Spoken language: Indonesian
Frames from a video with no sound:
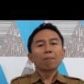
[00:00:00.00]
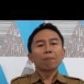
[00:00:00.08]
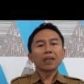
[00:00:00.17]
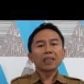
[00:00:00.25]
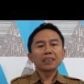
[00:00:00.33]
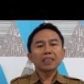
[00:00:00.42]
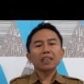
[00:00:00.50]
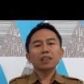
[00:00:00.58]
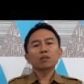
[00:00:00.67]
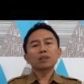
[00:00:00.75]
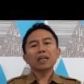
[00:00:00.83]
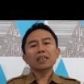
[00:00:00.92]
mengejar
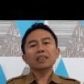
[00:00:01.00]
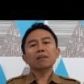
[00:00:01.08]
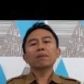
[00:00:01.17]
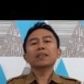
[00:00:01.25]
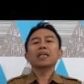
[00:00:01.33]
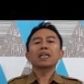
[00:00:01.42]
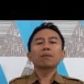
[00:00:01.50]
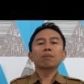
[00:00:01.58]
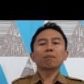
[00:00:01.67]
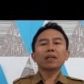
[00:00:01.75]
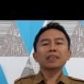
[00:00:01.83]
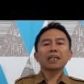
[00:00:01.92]
ketentasan materi
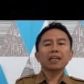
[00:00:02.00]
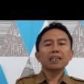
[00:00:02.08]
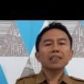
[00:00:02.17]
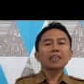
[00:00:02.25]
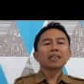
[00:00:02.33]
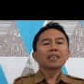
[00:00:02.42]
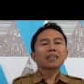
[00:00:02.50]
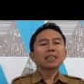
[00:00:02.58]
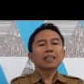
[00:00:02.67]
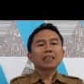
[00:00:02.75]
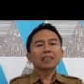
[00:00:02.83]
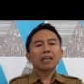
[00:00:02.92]
pembelajaran,
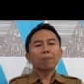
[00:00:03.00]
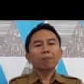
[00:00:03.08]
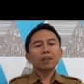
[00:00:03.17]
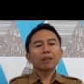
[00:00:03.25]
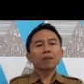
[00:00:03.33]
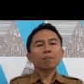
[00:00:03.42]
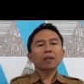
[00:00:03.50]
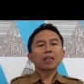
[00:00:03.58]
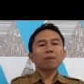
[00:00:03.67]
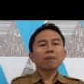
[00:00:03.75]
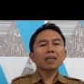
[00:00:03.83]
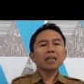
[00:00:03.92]
tapi
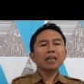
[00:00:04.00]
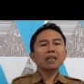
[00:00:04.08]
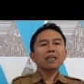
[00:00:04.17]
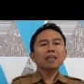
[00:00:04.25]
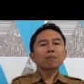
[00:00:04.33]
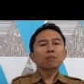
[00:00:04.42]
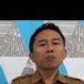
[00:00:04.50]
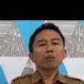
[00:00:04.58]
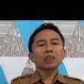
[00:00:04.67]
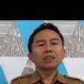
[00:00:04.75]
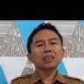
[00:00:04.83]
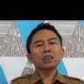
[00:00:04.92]
bagaimana
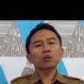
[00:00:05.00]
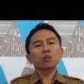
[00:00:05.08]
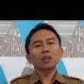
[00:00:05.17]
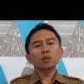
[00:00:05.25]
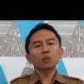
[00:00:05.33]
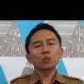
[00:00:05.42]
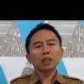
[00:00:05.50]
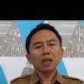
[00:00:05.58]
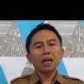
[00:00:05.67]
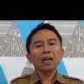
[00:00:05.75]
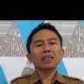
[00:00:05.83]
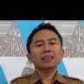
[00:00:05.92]
membuat siswa
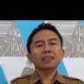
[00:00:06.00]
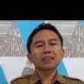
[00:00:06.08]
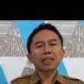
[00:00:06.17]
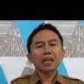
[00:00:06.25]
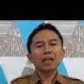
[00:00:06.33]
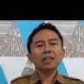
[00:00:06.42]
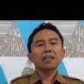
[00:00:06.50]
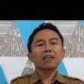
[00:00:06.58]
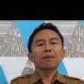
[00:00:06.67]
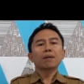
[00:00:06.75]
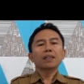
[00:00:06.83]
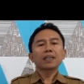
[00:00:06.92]
suka,
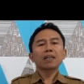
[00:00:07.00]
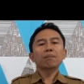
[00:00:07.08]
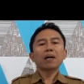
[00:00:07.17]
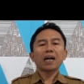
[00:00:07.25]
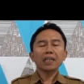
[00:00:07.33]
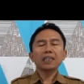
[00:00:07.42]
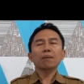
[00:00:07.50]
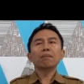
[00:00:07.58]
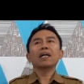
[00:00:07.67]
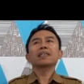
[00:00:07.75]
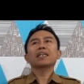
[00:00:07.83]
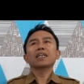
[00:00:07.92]
senang, dan bahagia
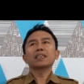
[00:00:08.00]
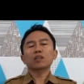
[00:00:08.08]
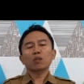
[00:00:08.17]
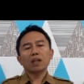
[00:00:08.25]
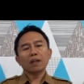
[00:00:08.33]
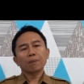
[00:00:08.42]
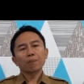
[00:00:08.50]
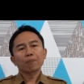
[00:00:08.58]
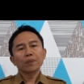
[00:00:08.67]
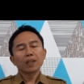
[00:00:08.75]
belajar di sekolah.